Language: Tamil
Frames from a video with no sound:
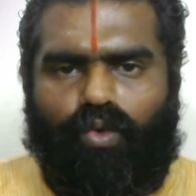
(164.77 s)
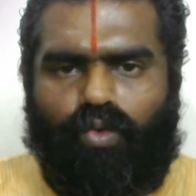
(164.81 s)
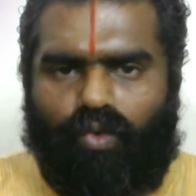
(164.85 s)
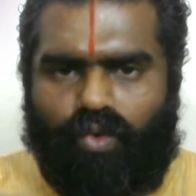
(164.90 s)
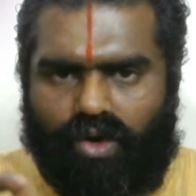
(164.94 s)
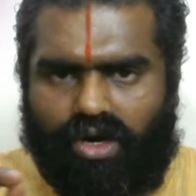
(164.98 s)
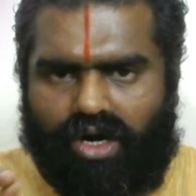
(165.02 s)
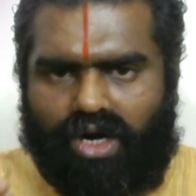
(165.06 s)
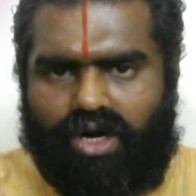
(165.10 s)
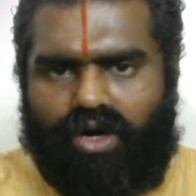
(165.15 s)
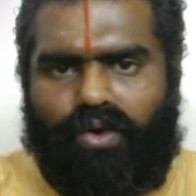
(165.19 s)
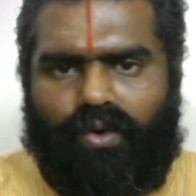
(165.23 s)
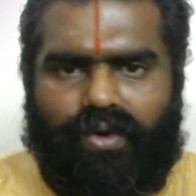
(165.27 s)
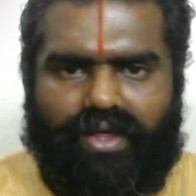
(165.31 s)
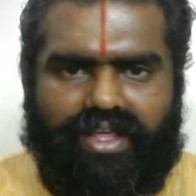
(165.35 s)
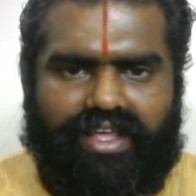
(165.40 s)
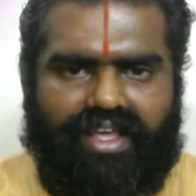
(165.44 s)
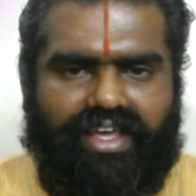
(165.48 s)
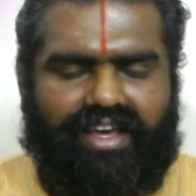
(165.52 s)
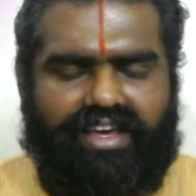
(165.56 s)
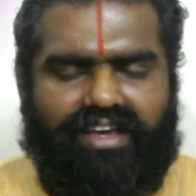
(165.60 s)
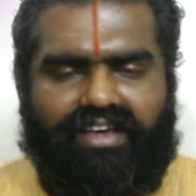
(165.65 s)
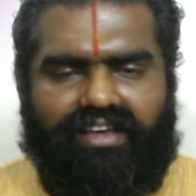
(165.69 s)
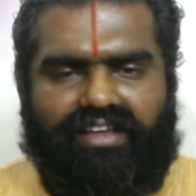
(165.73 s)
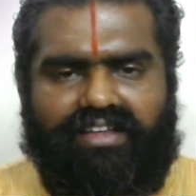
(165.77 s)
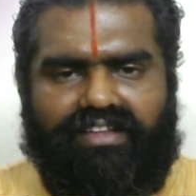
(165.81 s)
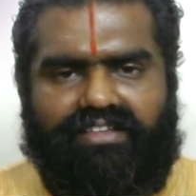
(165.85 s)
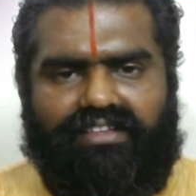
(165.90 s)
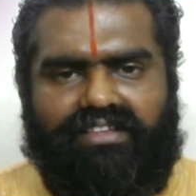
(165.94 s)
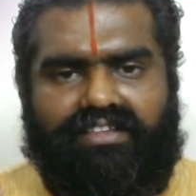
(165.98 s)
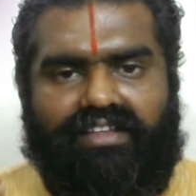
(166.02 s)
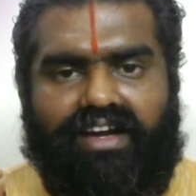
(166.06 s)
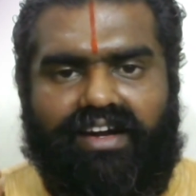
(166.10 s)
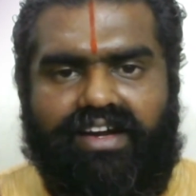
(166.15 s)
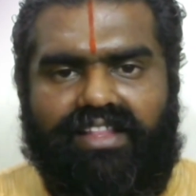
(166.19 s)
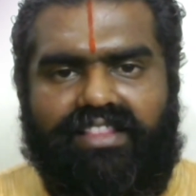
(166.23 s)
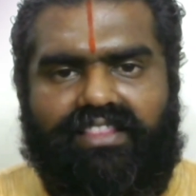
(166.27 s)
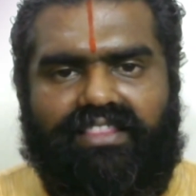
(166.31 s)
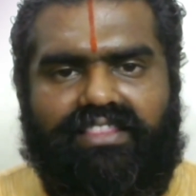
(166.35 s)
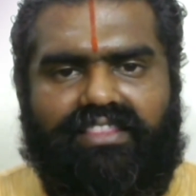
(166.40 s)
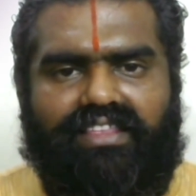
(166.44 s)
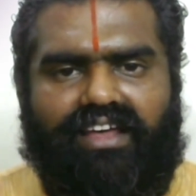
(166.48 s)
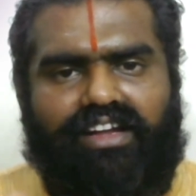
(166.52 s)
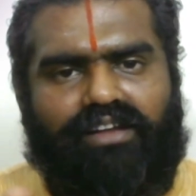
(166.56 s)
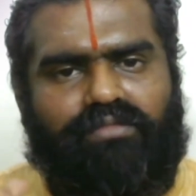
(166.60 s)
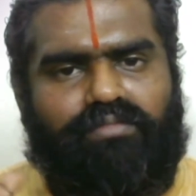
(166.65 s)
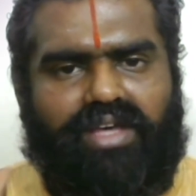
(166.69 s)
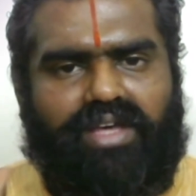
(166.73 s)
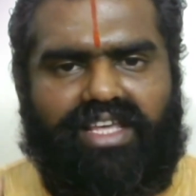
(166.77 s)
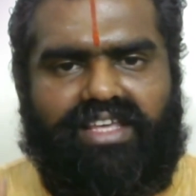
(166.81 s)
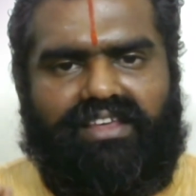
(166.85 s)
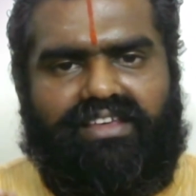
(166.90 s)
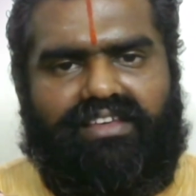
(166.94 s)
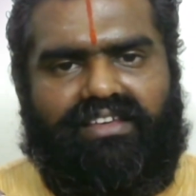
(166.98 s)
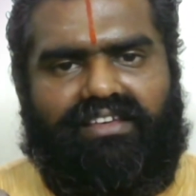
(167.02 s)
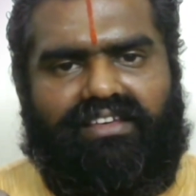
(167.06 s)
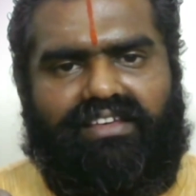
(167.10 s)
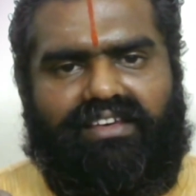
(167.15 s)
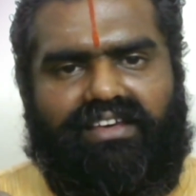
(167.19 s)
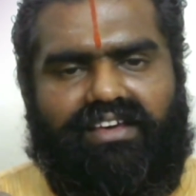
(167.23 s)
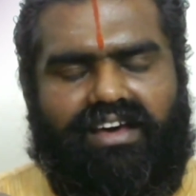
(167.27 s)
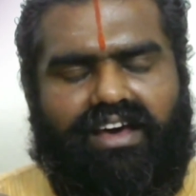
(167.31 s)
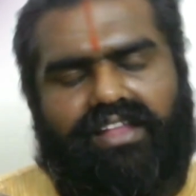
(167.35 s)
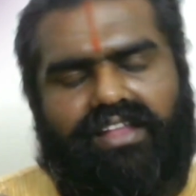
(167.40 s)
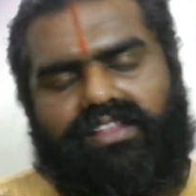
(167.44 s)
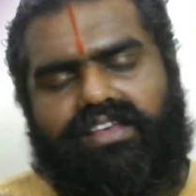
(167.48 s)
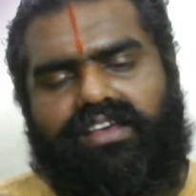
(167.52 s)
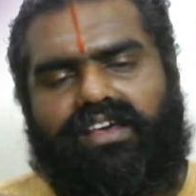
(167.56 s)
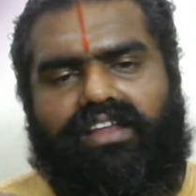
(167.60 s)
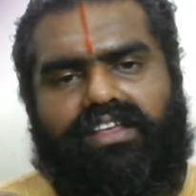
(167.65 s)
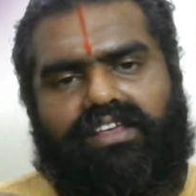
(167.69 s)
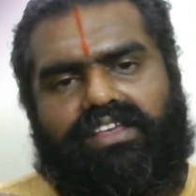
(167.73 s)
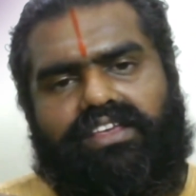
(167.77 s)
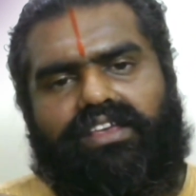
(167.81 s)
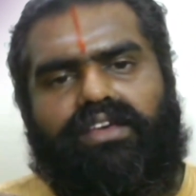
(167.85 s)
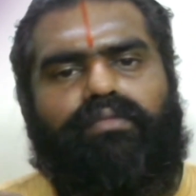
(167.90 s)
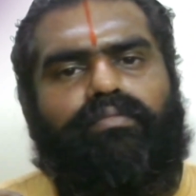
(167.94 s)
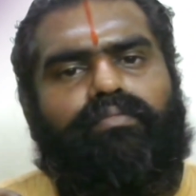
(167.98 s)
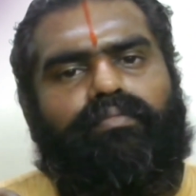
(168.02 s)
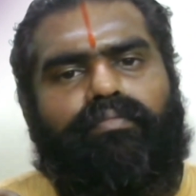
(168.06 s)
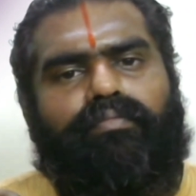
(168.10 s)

உங்களுடைய தனித்தன்மை அதிகரிக்கும்